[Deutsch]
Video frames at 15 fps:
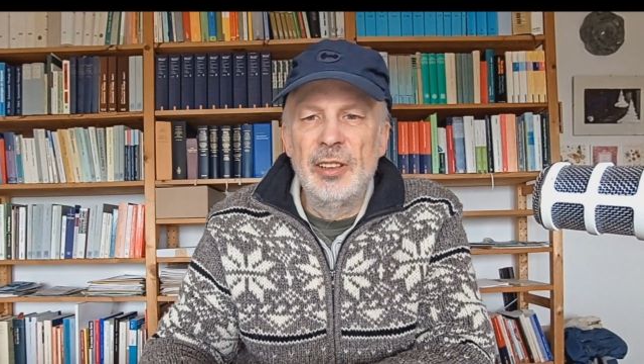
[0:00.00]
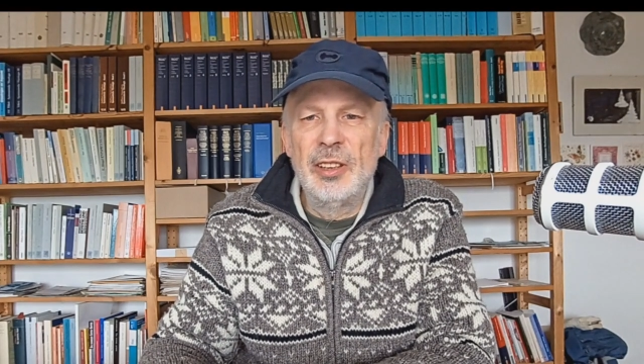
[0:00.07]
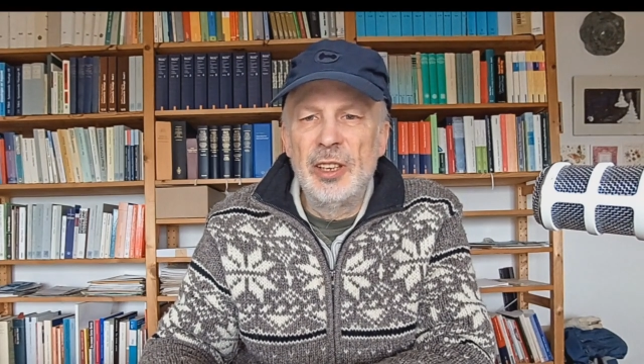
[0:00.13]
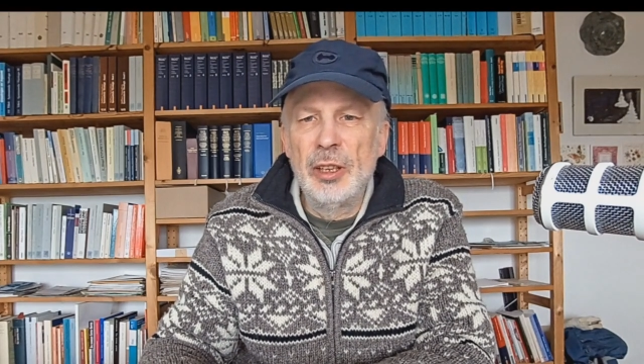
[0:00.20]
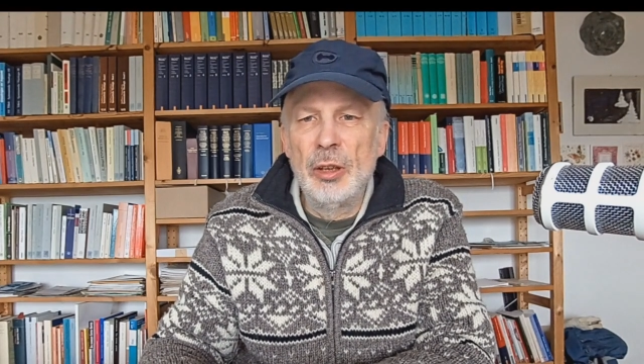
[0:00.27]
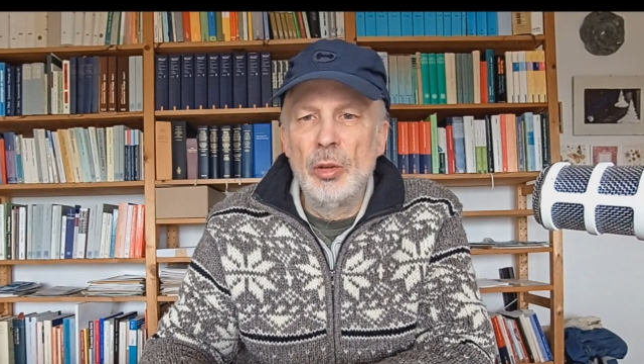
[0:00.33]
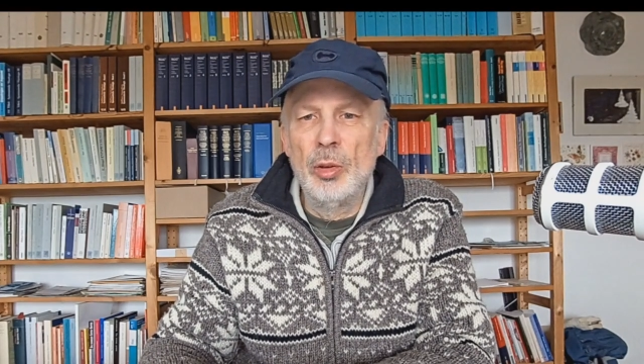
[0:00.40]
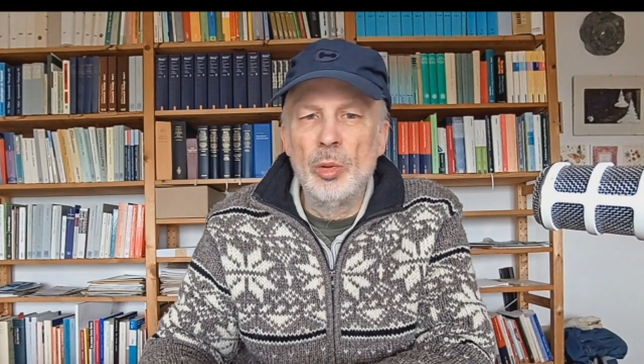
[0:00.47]

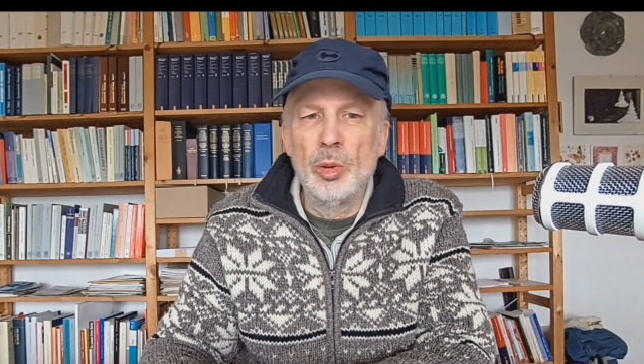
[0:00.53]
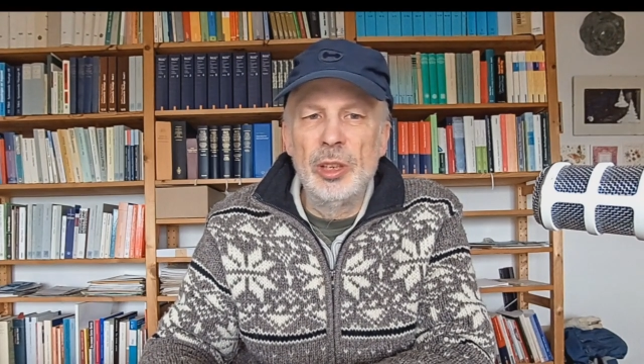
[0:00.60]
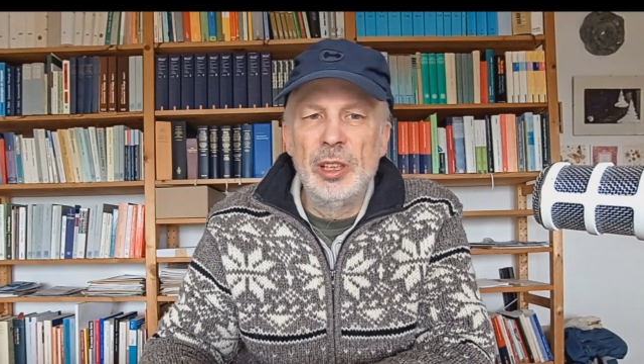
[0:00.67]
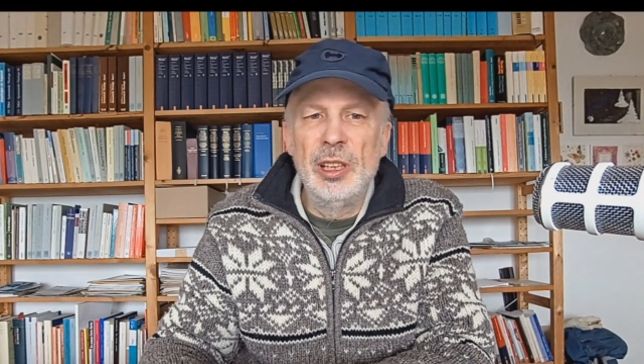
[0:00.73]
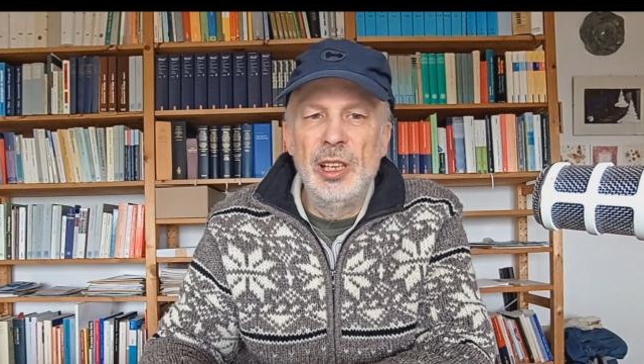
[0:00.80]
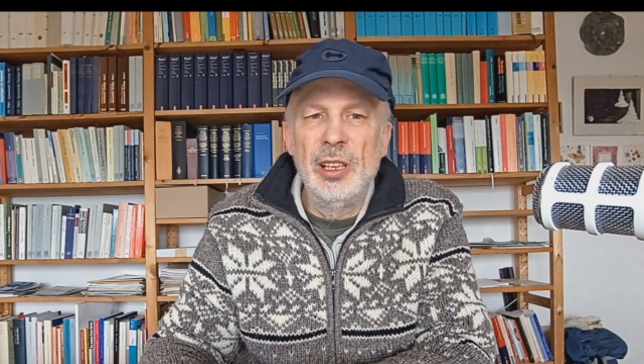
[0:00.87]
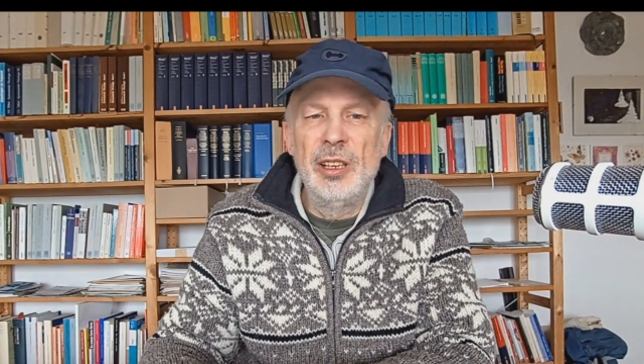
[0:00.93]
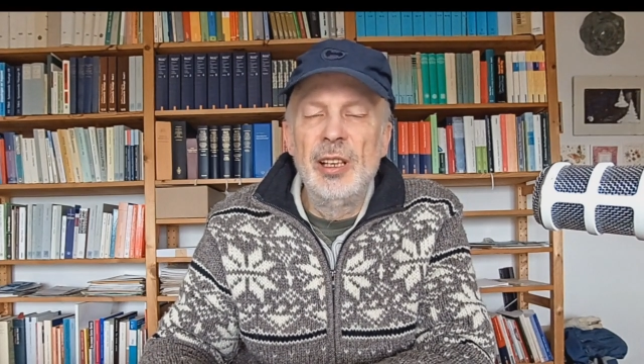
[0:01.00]

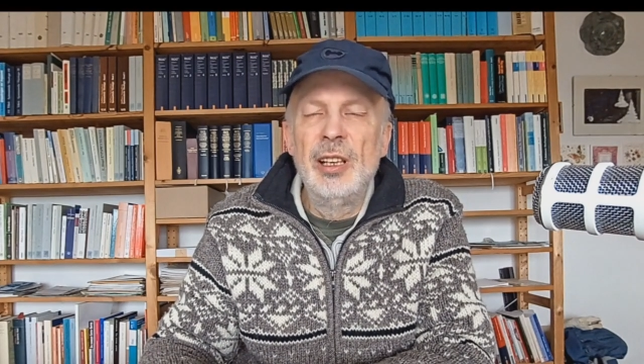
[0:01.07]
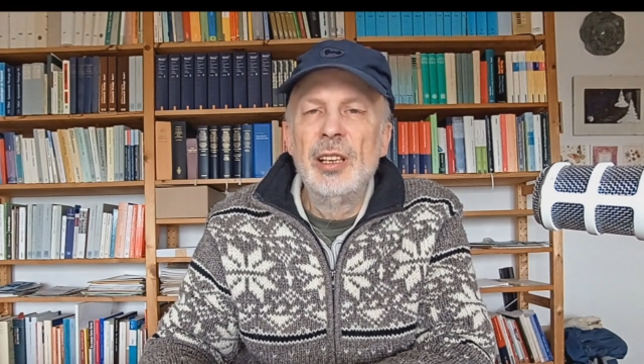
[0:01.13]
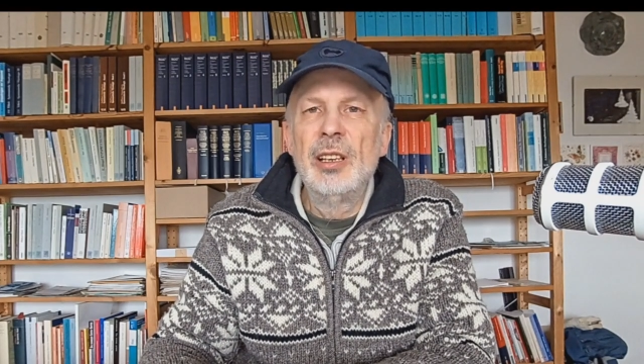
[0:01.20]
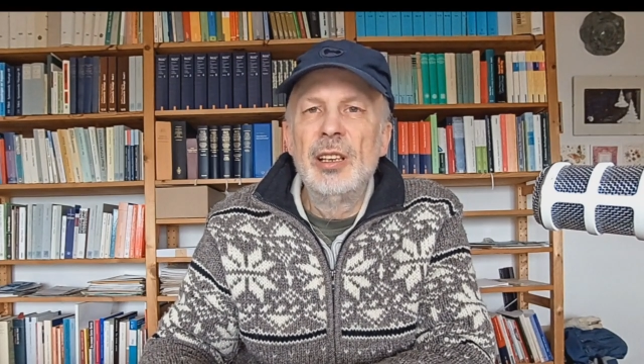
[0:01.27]
Theologien,